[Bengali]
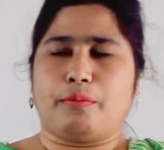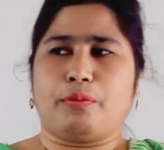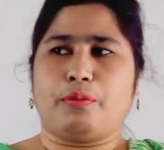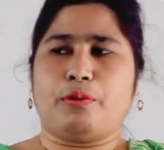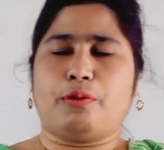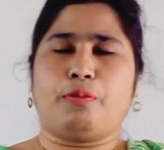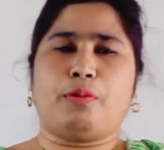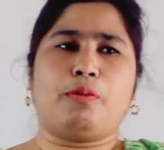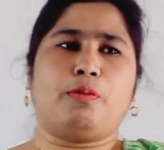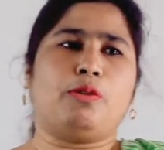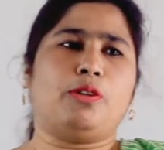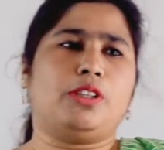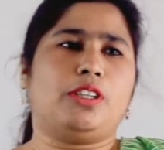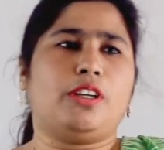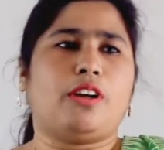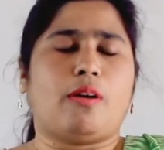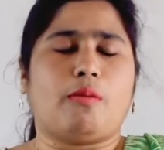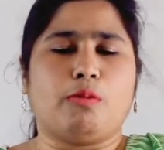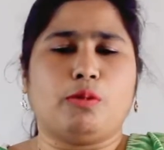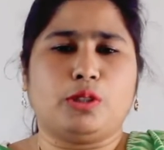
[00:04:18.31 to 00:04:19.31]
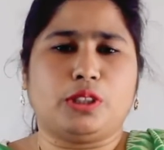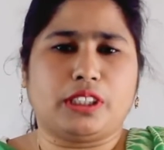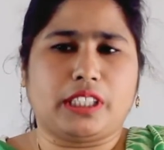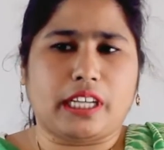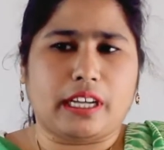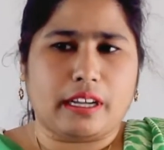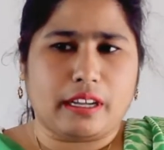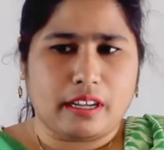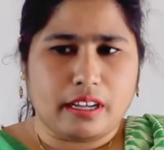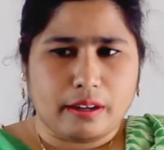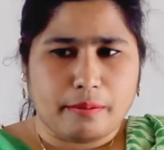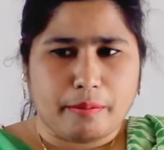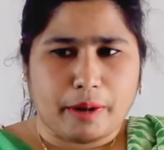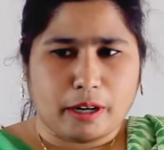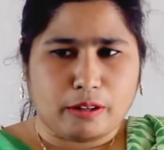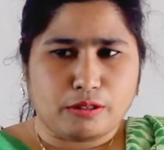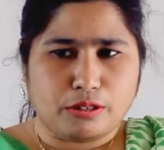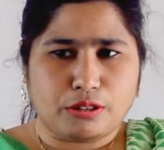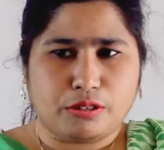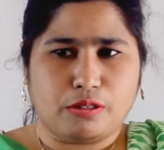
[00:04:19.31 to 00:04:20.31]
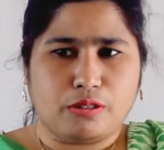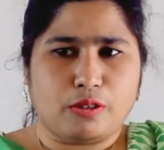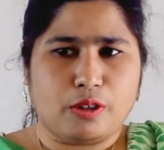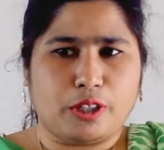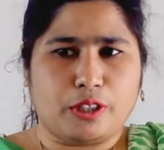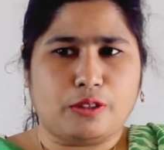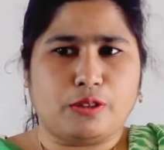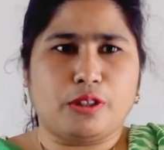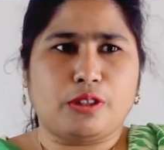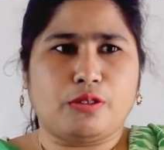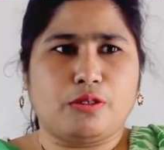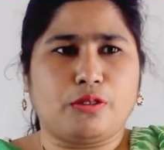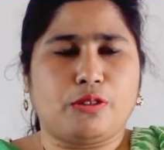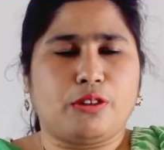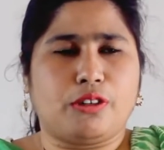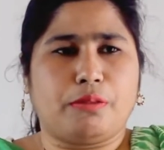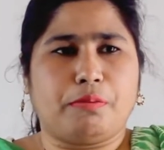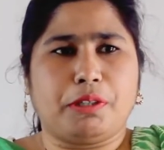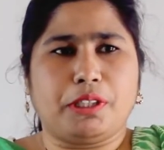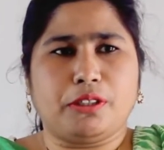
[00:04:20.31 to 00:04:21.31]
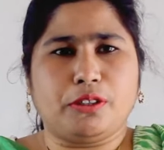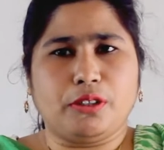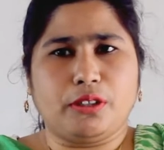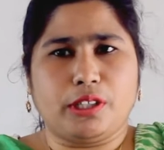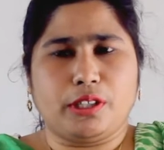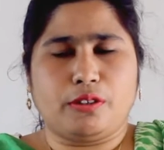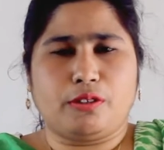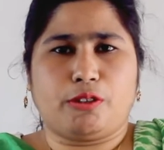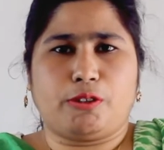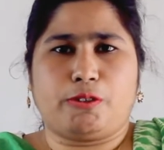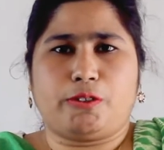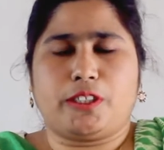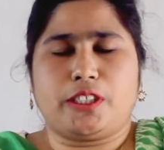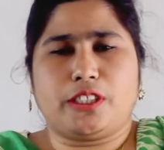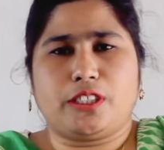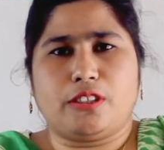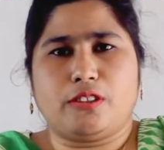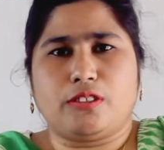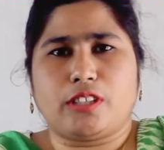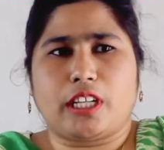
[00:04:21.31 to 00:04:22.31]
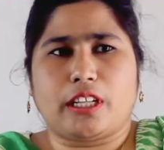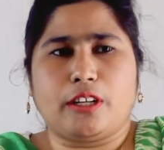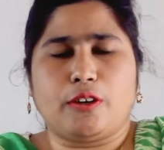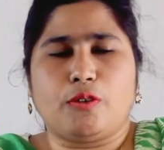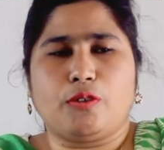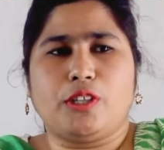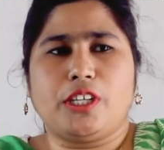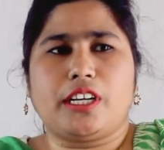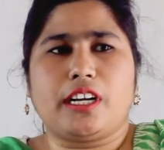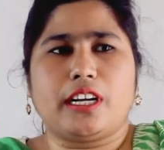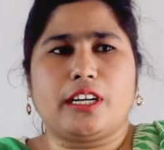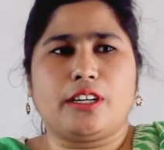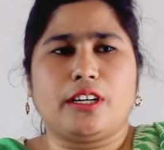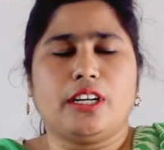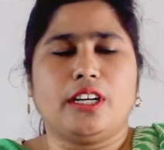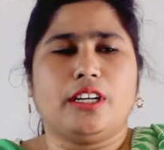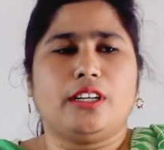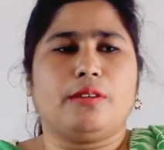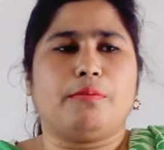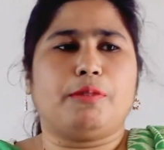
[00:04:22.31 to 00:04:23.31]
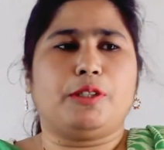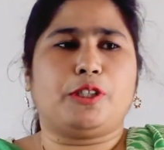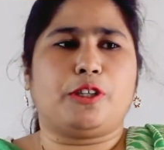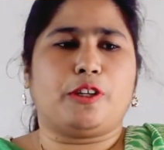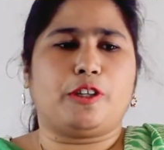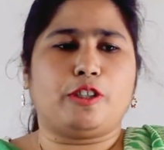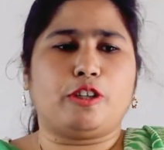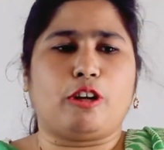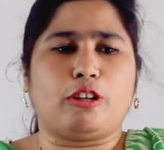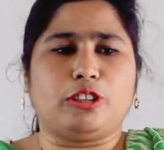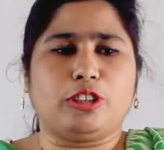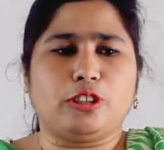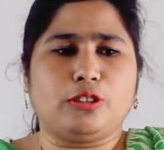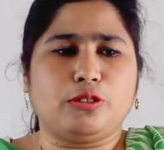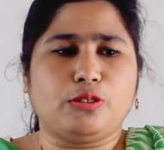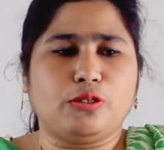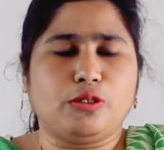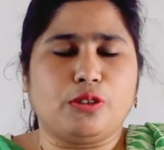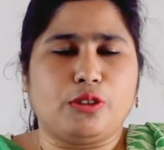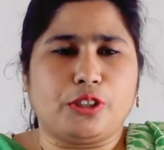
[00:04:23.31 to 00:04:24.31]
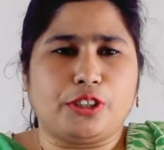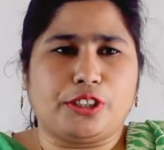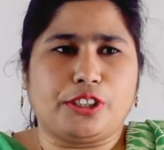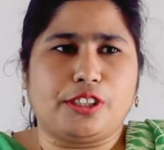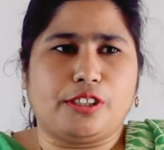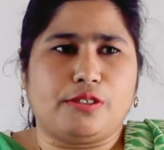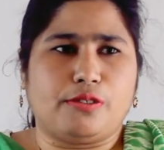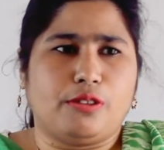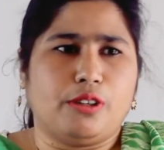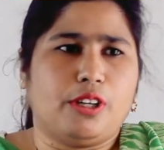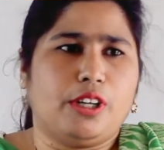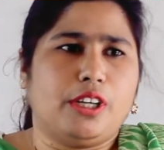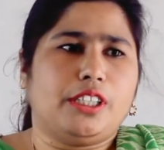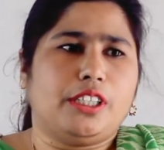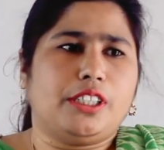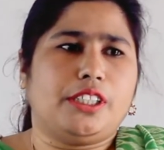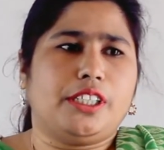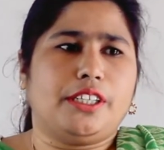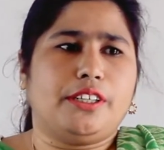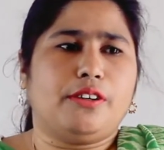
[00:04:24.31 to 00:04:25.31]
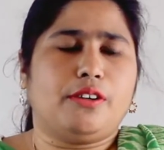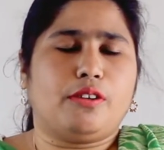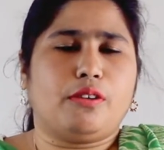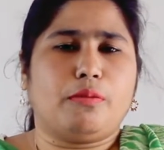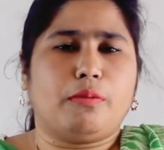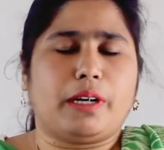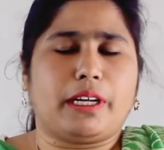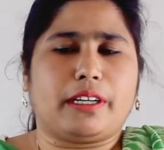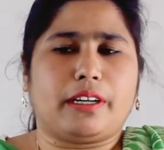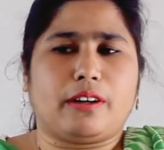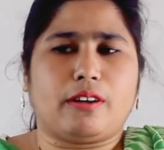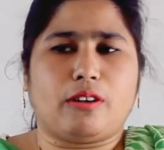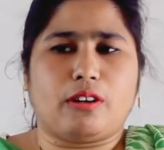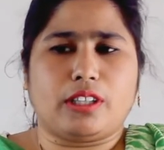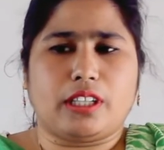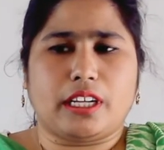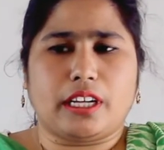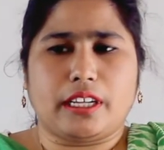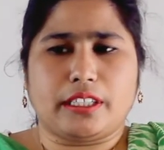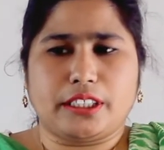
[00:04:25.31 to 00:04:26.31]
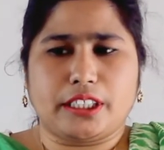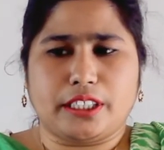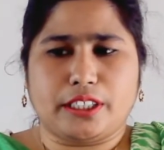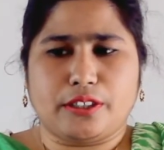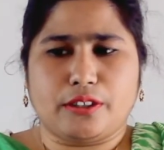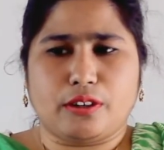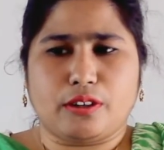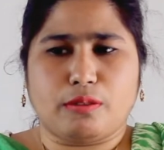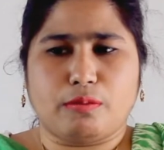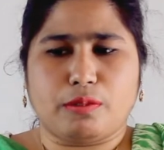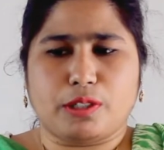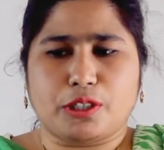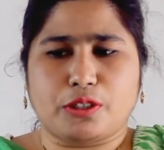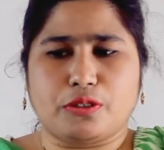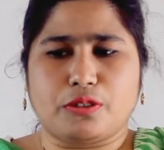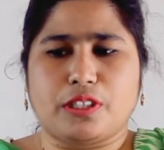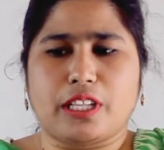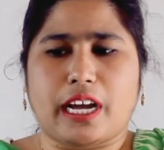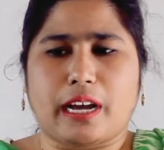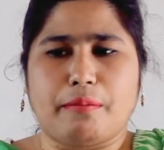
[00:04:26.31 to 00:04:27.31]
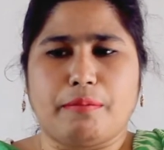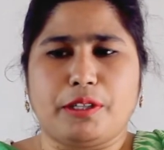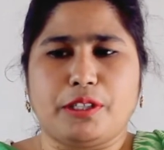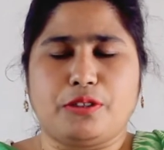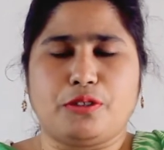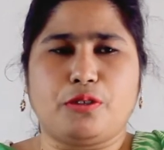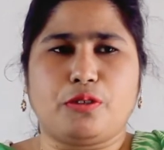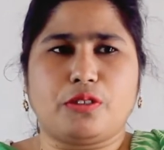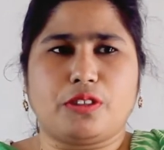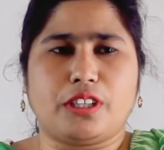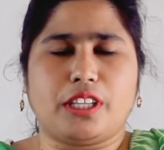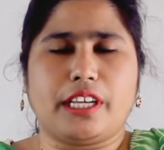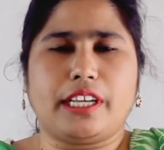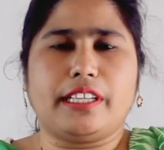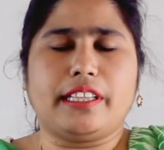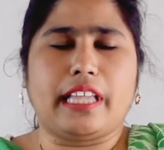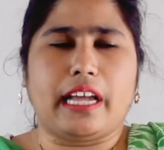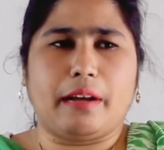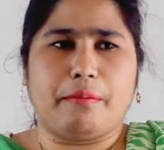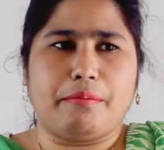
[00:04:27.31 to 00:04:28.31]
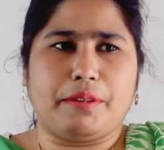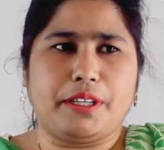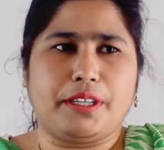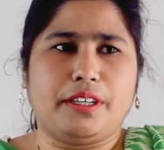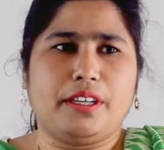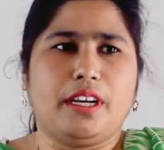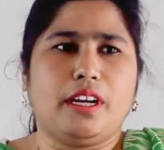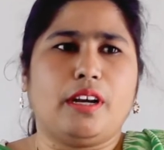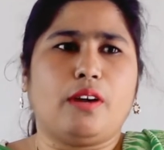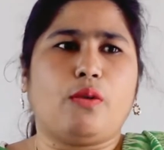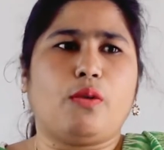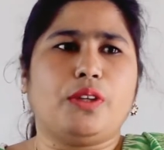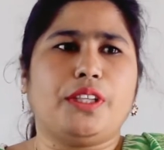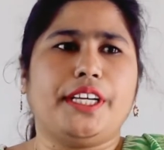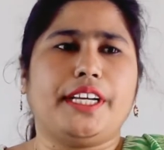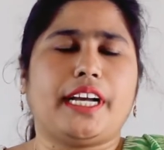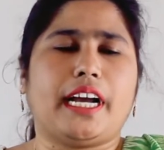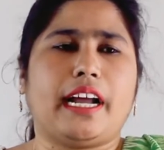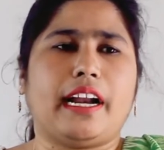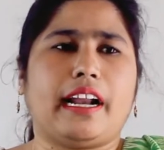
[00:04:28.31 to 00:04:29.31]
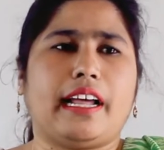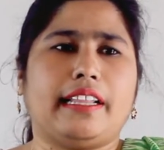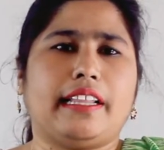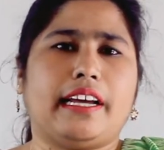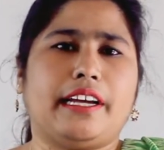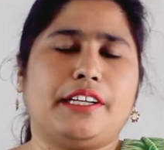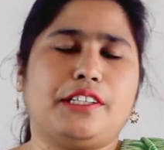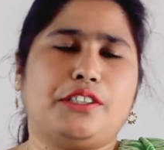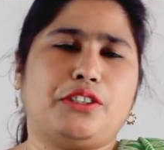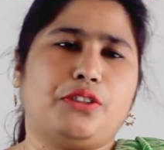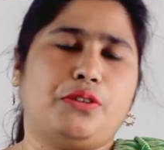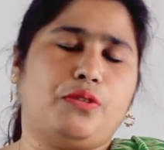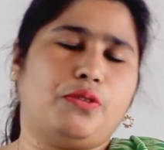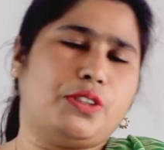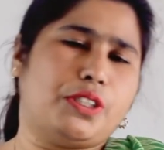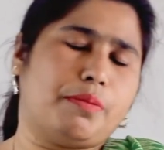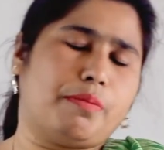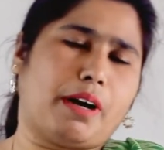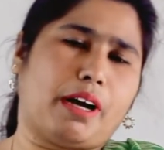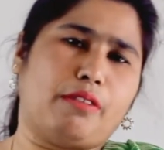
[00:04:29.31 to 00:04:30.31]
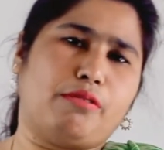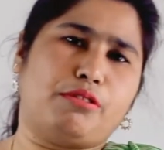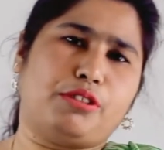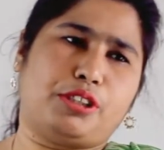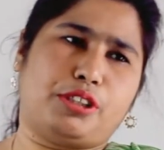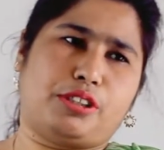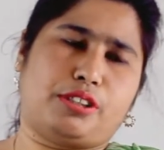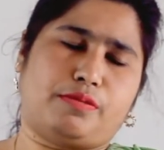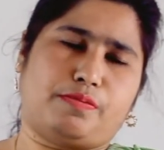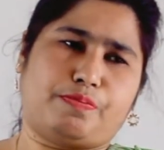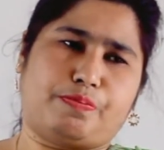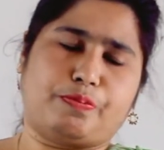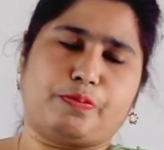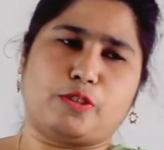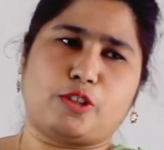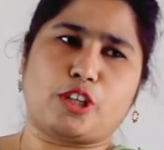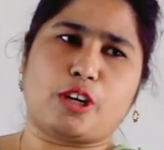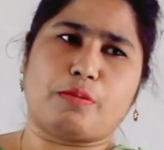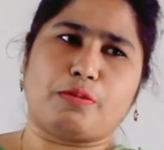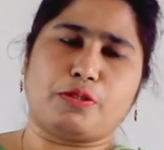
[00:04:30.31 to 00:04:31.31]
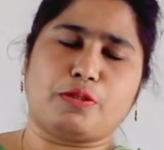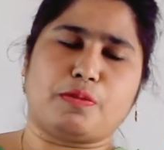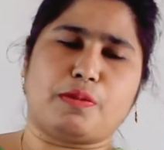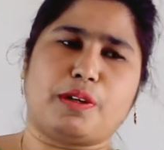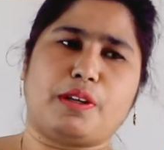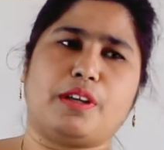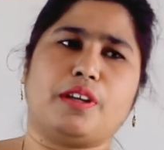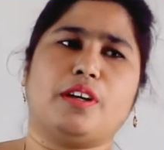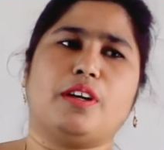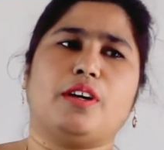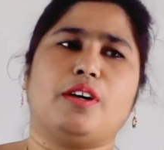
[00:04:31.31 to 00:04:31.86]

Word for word: পূর্ববর্তী অবস্থা মানুষগুলো একটু একটু করে বিদ্রোহী হয়ে উঠেছিল তাদের অধিকার বিষয়ে সচেতন হয়েছিল সেই রকম একটা কথা সেই রকম কিছু দাবি যৌক্তিক দাবি অধিকার আদায়ের জন্য যে মানুষ সবসময়